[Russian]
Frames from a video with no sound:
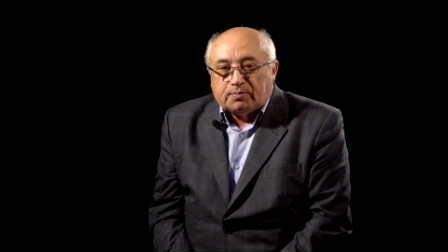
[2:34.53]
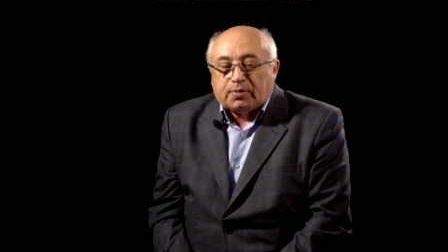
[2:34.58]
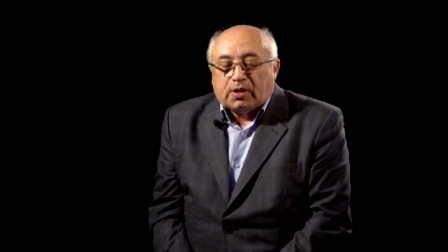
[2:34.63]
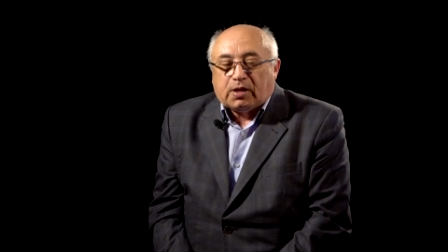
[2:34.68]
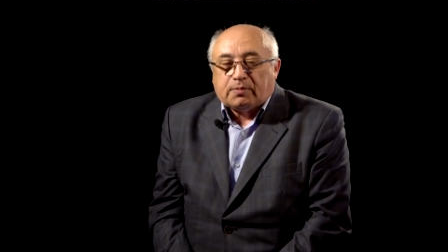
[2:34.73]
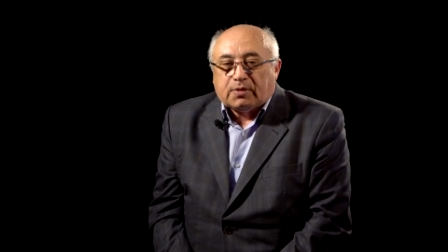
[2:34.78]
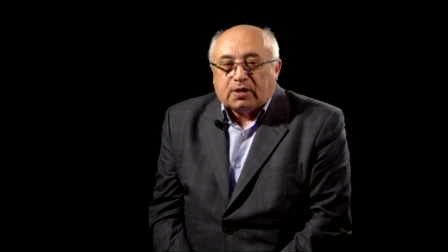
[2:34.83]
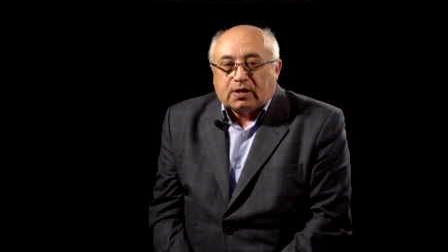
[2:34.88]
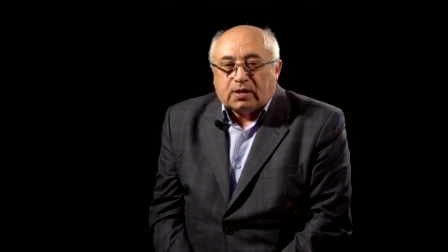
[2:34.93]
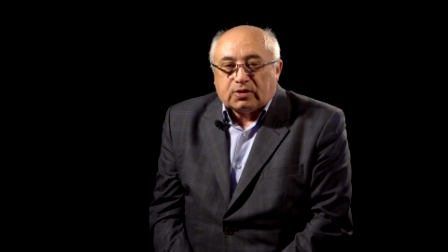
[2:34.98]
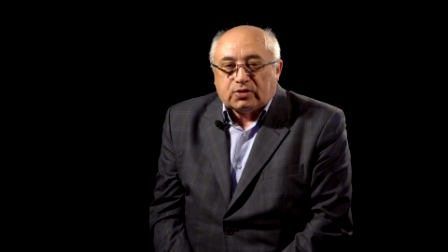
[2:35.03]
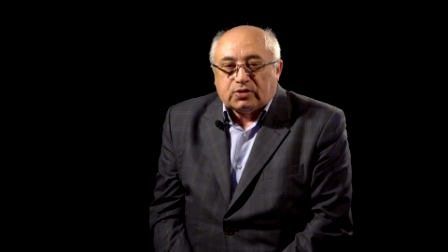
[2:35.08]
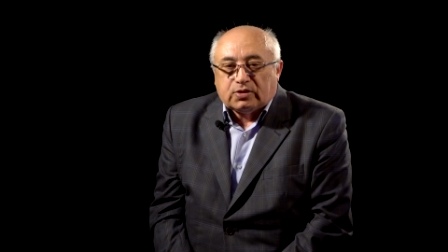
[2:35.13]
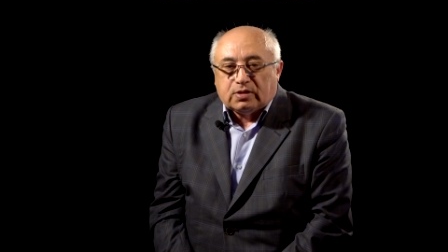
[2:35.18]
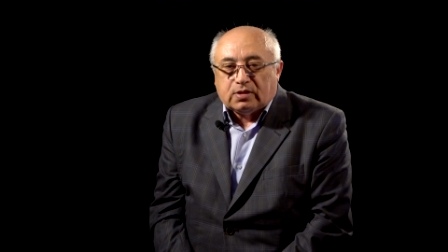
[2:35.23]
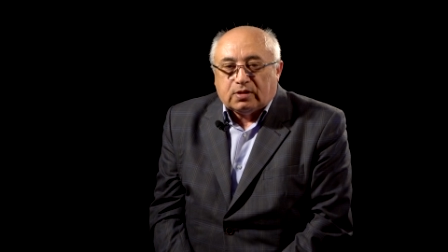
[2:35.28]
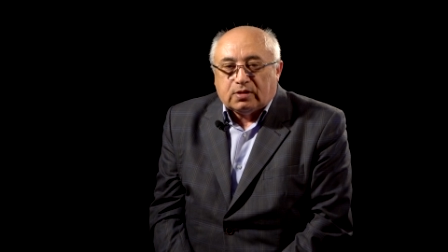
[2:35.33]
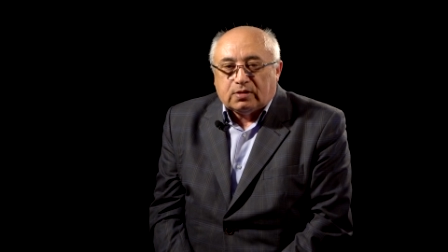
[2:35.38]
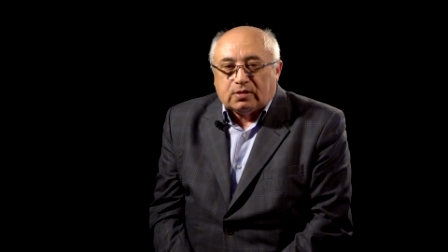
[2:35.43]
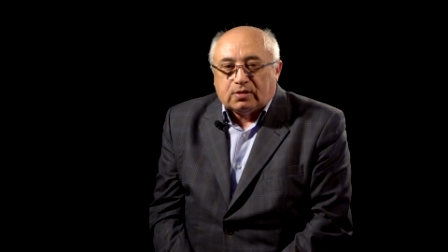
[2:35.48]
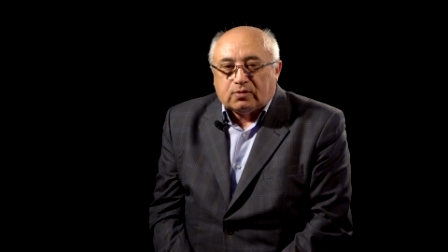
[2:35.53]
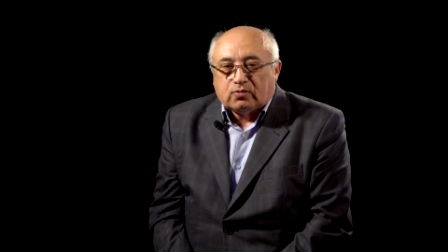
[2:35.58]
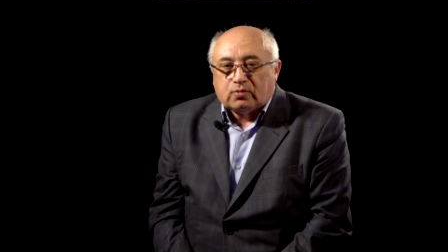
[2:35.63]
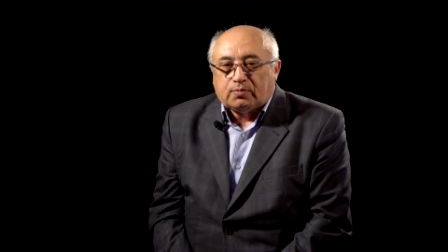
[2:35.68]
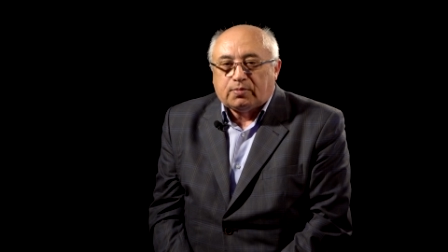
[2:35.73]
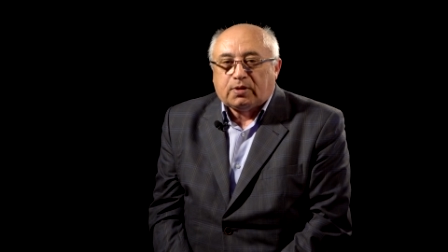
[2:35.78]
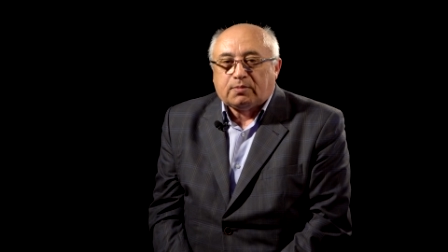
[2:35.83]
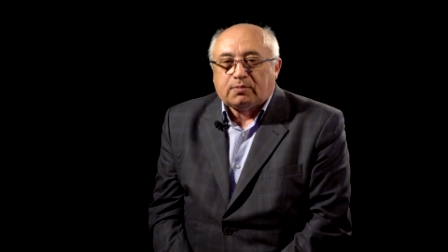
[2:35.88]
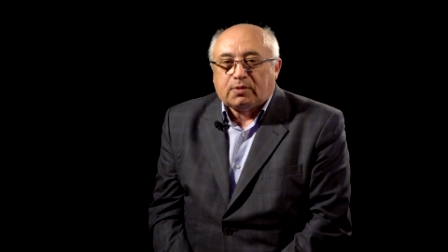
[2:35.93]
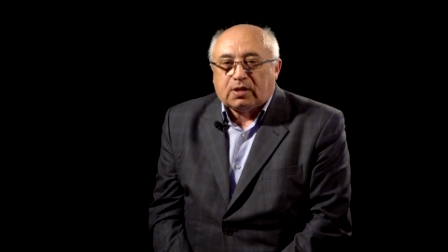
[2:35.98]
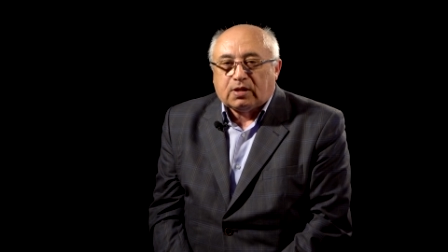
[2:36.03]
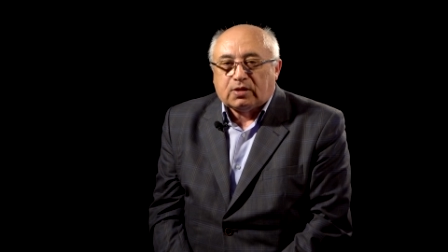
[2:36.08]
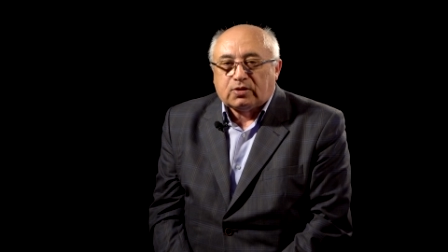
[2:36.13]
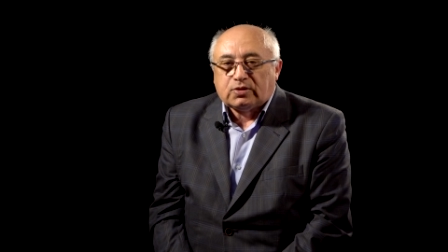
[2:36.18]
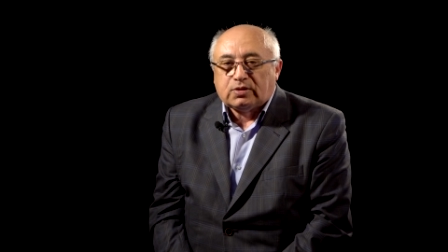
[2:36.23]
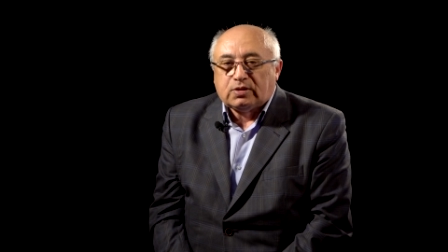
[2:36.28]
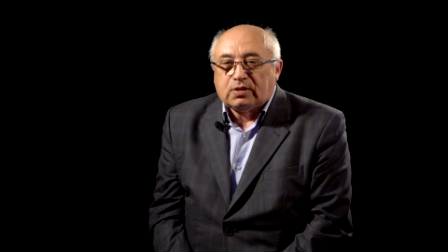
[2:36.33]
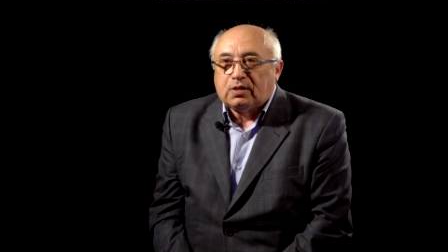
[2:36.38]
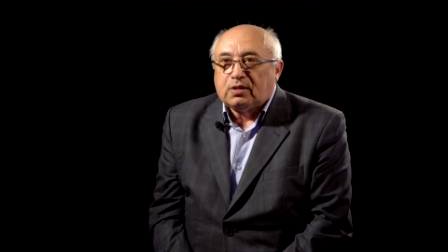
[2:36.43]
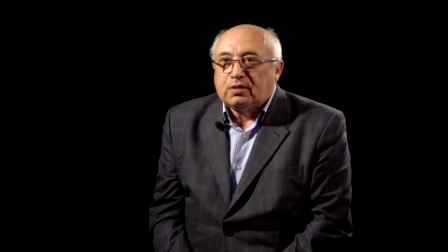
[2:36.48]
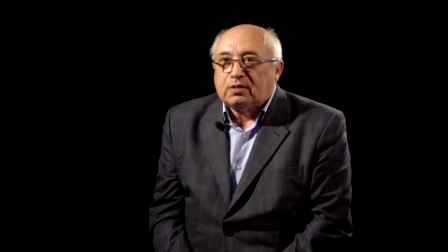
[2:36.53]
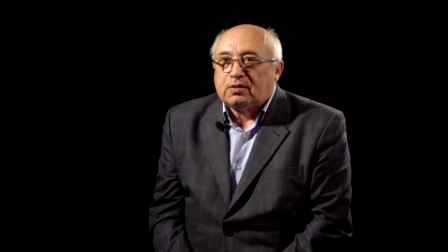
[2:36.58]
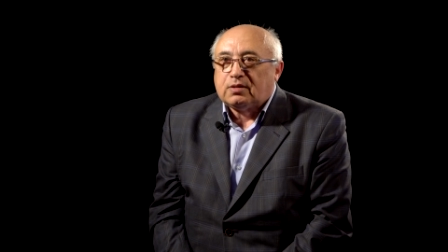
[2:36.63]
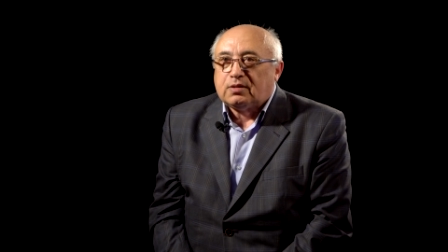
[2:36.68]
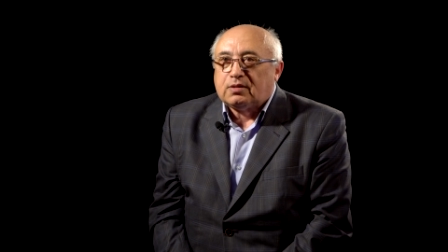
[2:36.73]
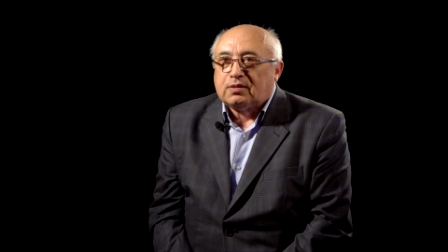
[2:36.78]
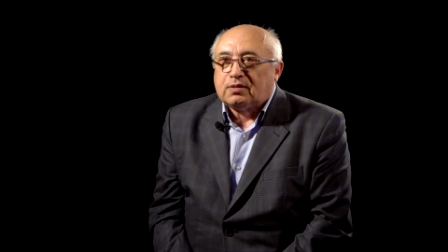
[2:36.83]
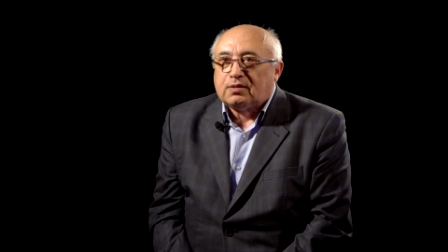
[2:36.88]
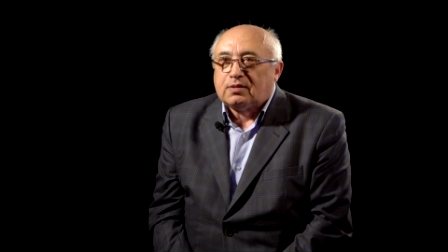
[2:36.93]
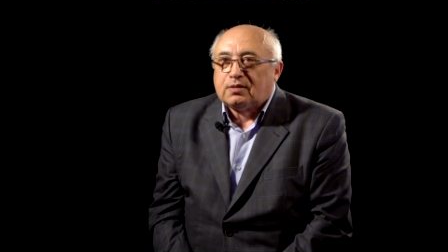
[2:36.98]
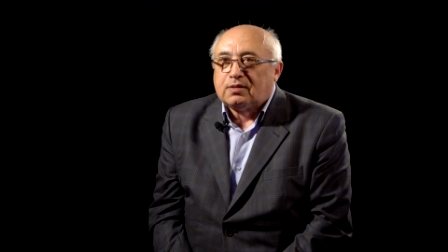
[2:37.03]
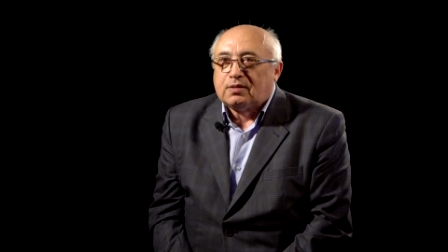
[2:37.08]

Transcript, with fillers: прямохождение. Ну, прямохождение